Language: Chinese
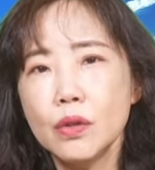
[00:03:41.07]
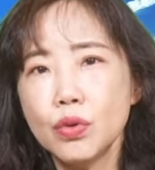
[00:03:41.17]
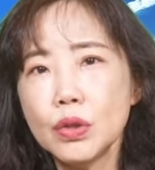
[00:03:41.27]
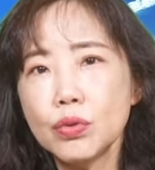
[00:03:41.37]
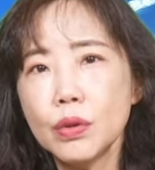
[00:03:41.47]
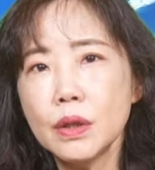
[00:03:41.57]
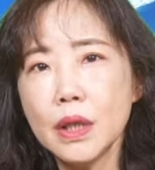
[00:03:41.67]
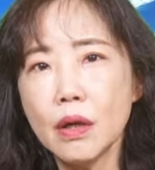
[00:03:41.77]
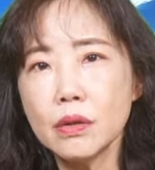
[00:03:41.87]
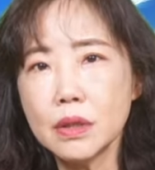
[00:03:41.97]
所以说，
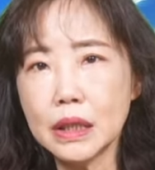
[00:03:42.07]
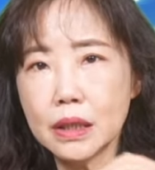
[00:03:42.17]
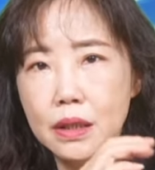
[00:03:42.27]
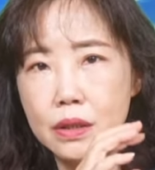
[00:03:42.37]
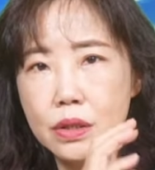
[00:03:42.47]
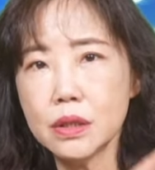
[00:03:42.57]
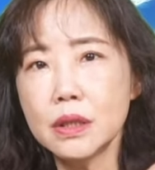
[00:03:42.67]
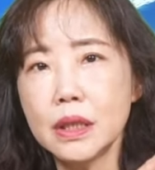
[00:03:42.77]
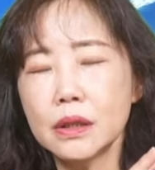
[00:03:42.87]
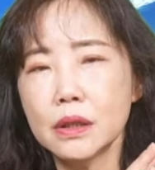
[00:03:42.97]
要这个
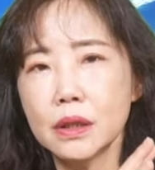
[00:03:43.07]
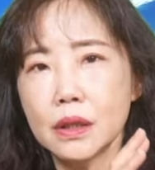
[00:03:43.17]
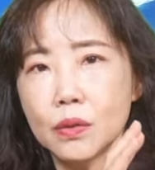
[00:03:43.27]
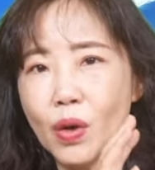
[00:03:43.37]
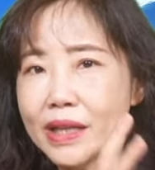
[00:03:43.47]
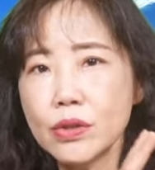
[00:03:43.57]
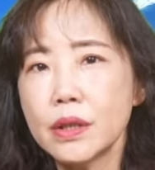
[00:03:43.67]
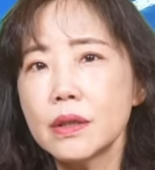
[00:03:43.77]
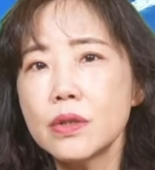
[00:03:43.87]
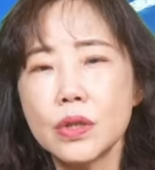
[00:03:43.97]
事件的完
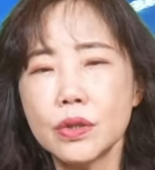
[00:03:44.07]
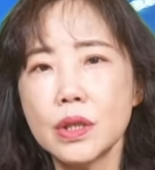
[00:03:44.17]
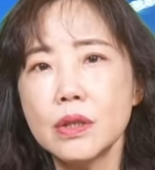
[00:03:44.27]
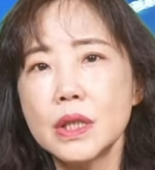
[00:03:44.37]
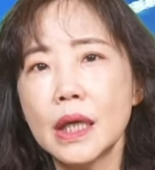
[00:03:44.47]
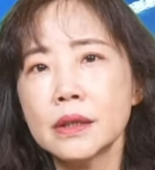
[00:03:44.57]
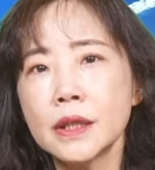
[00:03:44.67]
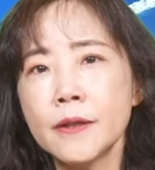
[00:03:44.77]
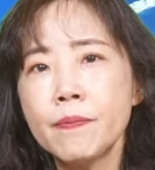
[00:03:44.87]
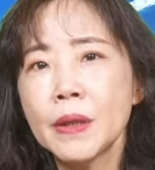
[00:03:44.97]
整的这个真相
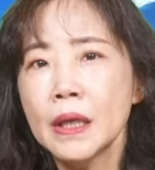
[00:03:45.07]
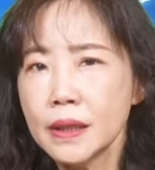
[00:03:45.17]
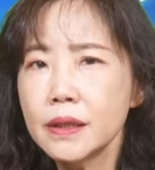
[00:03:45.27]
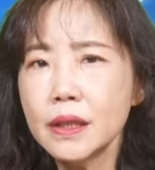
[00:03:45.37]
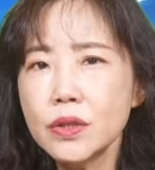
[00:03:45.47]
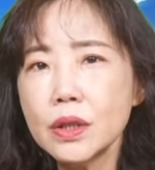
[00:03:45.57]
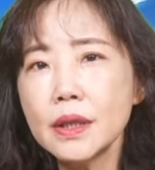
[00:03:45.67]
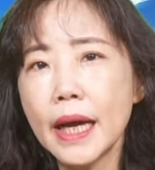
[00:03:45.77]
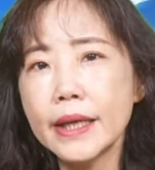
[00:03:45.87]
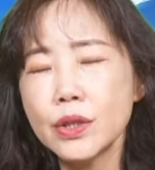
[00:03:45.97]
呢，可能
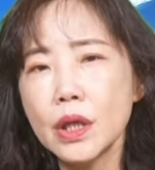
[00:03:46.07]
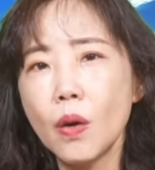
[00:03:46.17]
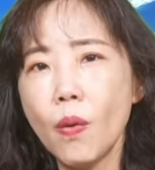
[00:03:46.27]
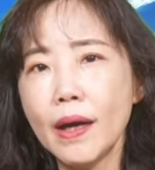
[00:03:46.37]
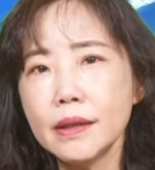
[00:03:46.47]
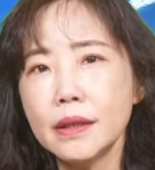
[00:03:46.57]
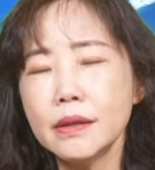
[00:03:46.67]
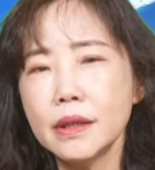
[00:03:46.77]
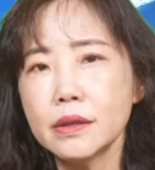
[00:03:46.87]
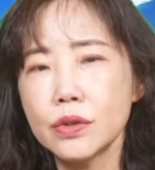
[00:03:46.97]
真的还是要花一
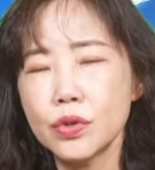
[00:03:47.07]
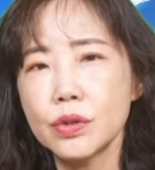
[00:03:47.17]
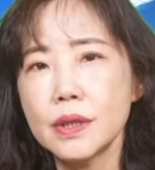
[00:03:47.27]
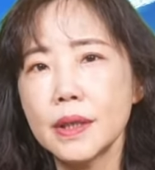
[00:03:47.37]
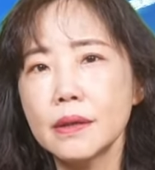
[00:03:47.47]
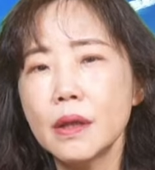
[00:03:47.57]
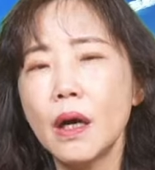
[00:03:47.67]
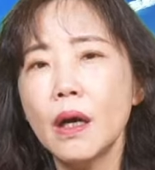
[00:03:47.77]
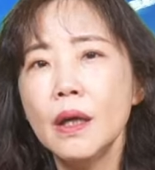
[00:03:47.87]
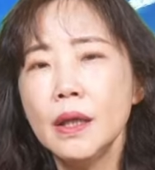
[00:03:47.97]
点点的时间
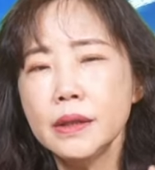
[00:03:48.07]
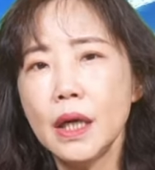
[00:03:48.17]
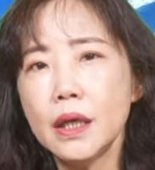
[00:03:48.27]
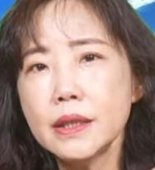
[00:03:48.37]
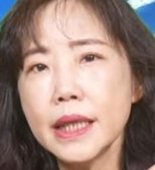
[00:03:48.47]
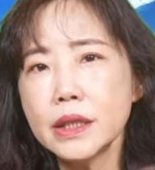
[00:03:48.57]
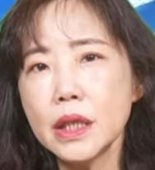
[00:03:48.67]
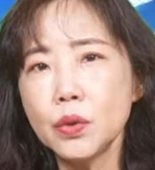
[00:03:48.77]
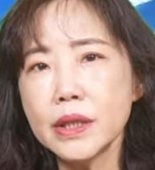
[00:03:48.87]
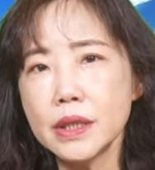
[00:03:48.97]
哈。那而在
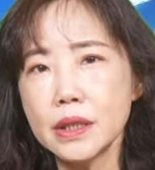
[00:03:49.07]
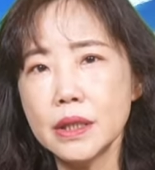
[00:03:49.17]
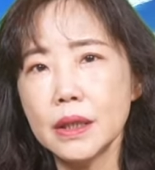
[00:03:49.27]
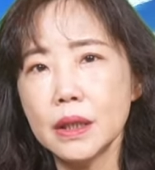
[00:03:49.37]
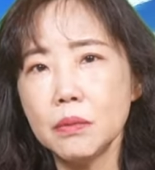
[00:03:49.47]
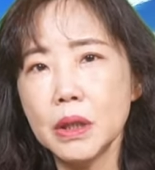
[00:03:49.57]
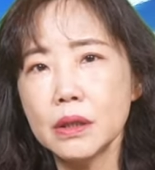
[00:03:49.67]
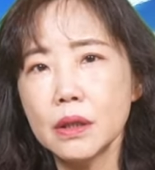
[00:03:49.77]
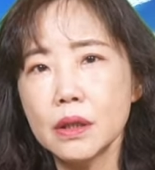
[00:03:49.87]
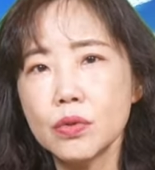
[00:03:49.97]
这一段期间里
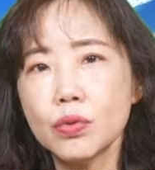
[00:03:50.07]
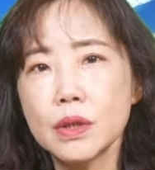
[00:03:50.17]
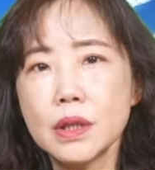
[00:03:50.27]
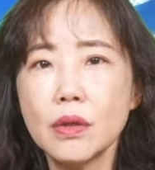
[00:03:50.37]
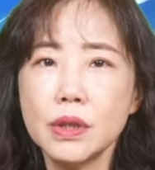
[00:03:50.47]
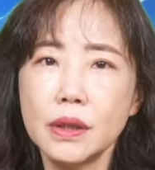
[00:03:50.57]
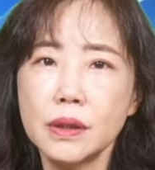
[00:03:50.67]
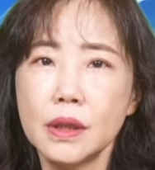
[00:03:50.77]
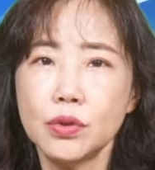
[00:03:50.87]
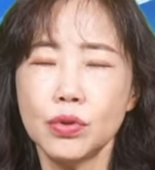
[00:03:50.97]
面呢，所造
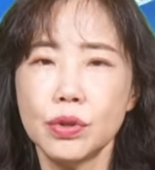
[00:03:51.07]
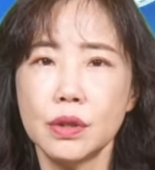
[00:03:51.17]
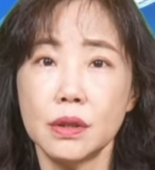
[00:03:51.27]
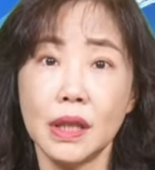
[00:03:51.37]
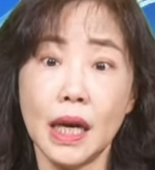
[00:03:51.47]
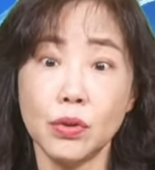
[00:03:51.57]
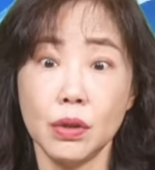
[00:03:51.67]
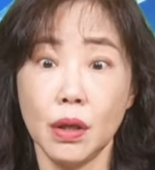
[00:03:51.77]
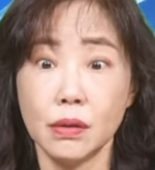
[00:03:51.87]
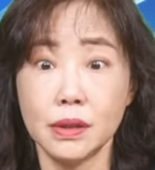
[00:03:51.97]
成的就是大家
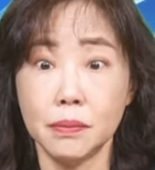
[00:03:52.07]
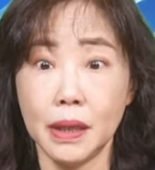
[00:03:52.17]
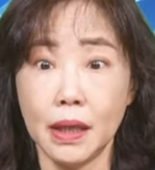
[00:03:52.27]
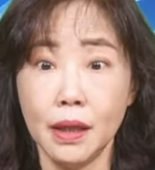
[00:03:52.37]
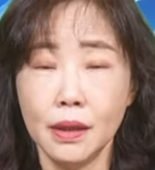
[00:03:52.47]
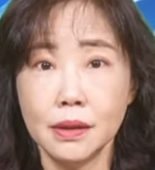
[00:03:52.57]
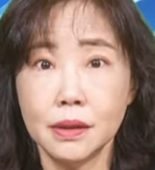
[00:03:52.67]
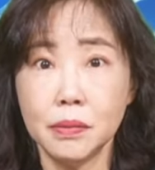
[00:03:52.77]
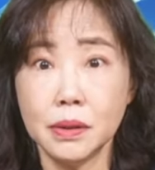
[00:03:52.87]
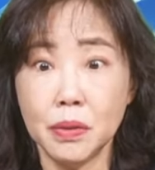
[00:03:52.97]
觉得哦，什么
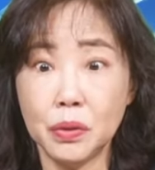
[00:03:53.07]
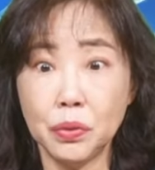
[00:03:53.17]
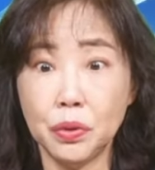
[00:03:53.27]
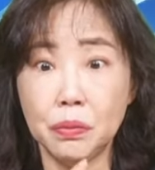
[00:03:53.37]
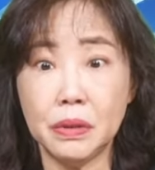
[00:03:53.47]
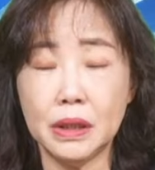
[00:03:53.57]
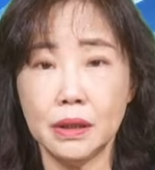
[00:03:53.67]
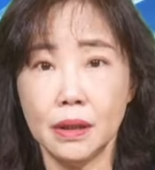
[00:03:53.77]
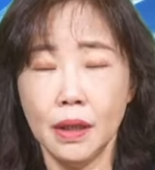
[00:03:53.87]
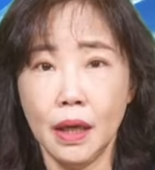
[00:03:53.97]
什么什么玉
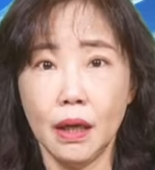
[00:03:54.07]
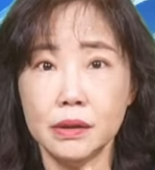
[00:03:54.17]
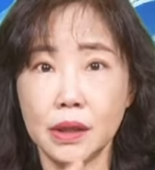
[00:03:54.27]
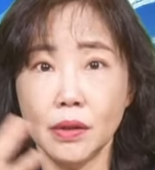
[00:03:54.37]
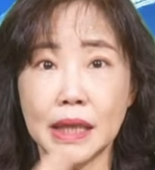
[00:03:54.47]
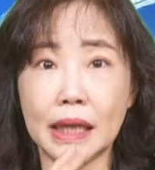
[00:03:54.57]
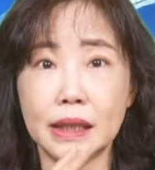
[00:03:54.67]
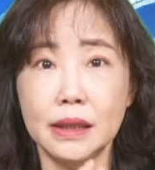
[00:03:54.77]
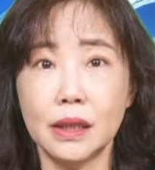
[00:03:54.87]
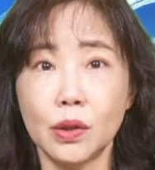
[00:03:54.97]
米好，然后哪
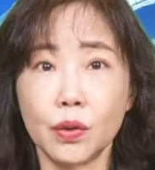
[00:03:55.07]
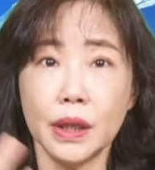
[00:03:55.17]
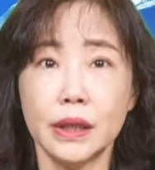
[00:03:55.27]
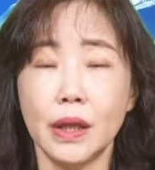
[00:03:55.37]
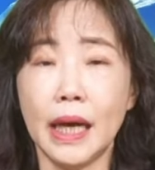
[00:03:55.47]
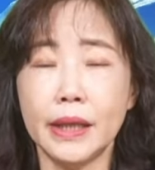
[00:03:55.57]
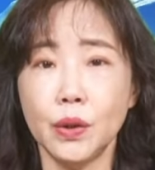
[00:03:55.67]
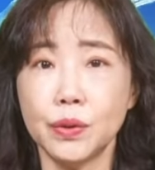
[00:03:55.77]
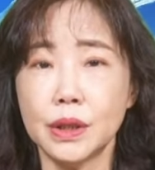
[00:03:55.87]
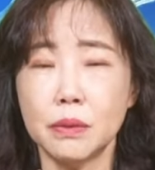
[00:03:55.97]
里呢都可能含
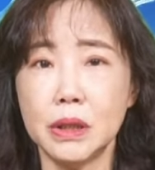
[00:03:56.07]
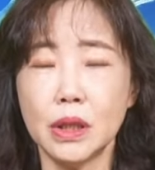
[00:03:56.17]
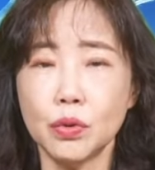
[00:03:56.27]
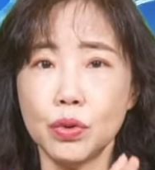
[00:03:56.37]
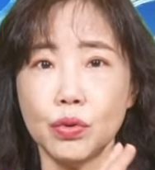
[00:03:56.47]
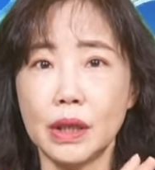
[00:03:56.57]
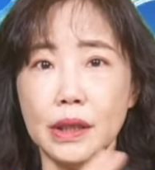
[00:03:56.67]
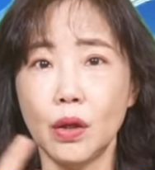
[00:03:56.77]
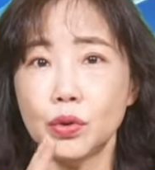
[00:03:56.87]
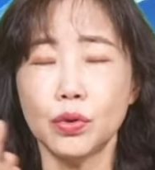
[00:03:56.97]
有这个米酵菌
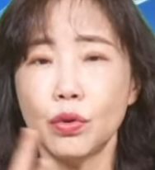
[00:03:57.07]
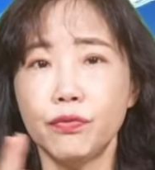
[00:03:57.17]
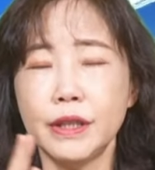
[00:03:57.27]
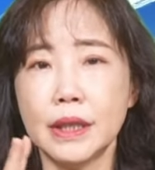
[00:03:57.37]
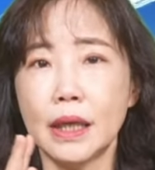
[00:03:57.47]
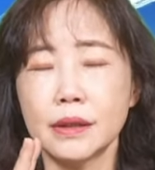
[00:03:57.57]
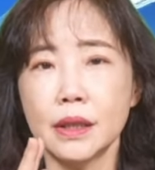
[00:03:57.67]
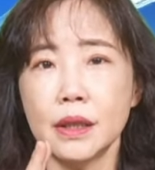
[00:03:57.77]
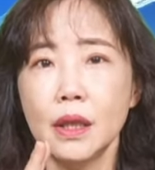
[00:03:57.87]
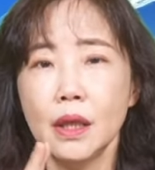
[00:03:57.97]
酸，然后就都非常
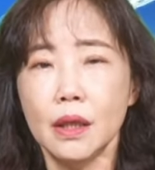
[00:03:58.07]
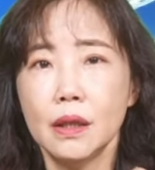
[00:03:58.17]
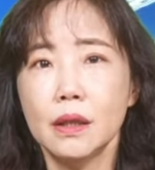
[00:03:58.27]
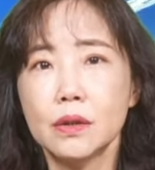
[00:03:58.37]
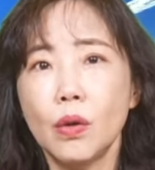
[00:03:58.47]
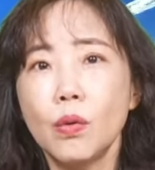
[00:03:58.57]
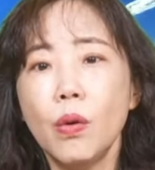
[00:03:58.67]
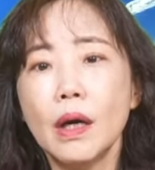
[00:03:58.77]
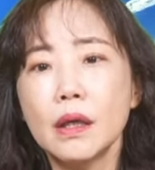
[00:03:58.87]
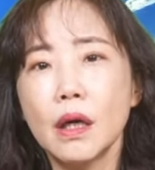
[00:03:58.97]
的呃恐
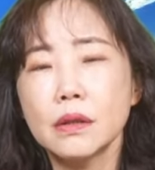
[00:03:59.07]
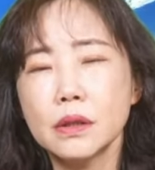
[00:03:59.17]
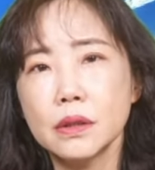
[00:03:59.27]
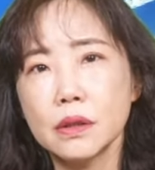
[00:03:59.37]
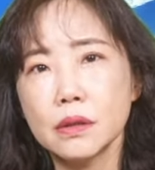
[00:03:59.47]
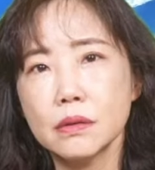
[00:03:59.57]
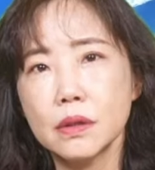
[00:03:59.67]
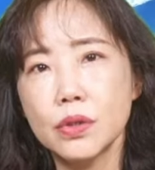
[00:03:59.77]
慌啊的。